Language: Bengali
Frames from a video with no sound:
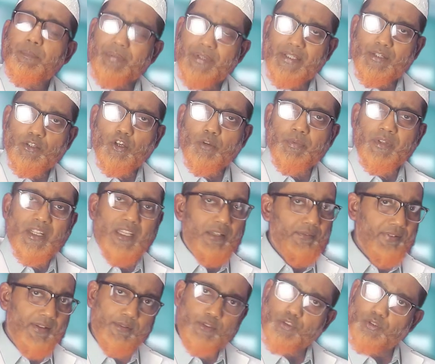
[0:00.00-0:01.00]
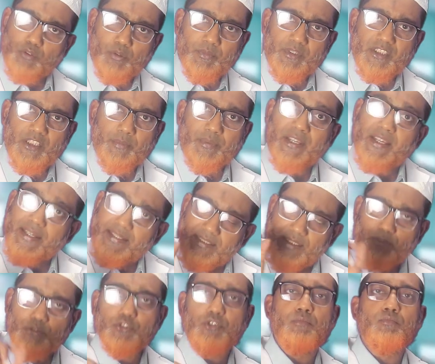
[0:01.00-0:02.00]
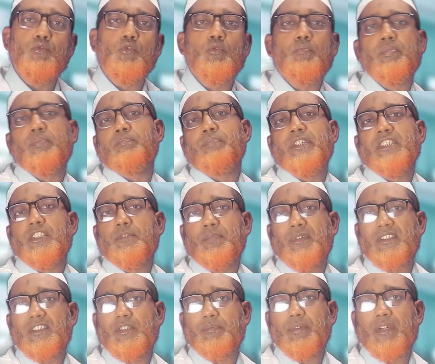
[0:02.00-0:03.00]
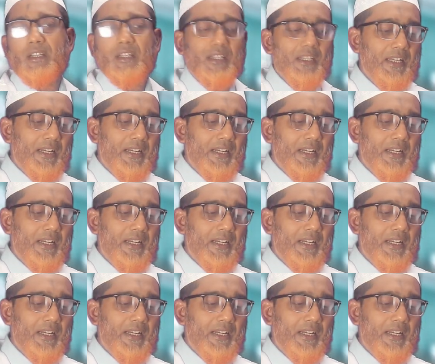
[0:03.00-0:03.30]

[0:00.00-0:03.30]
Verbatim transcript: পেন হবে না ইনফ্লামেশন কমে যাবে এটাই হচ্ছে মূল বেসিক প্রিন্সিপাল